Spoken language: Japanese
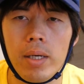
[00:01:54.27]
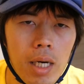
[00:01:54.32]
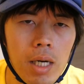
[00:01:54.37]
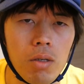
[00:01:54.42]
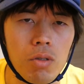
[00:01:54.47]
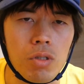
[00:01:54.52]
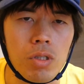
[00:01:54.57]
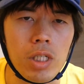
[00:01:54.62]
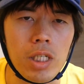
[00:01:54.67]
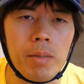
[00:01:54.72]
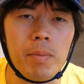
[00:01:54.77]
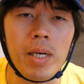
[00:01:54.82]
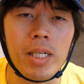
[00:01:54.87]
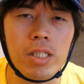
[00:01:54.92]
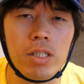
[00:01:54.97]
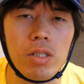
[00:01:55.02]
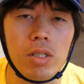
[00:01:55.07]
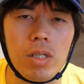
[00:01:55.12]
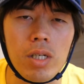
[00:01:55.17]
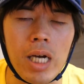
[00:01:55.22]
あの、今
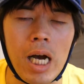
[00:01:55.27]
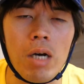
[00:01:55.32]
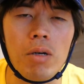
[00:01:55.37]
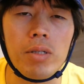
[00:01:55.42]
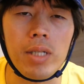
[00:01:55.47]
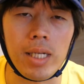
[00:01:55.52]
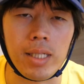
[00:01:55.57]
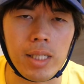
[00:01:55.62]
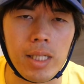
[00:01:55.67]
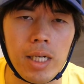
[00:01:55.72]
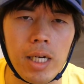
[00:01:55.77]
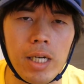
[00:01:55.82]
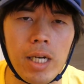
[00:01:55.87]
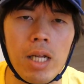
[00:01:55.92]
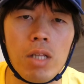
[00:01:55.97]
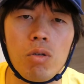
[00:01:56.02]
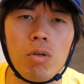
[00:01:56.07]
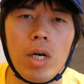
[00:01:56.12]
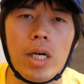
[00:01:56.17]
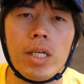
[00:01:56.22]
すぐ買うだったら
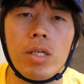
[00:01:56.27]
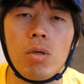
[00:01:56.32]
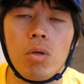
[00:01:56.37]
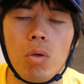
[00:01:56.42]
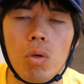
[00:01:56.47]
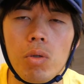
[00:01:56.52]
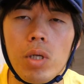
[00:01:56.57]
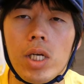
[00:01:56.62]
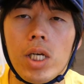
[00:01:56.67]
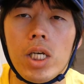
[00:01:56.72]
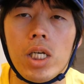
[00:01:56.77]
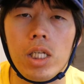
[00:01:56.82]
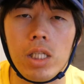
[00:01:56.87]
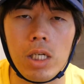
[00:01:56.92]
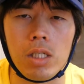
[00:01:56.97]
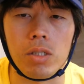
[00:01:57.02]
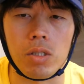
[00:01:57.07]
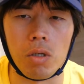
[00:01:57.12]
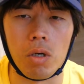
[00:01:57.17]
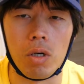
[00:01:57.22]
なんとかいっこだけいけ
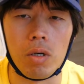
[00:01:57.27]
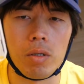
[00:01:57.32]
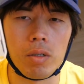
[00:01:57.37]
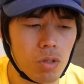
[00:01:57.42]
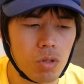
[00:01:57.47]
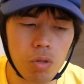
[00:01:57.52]
たんですよ。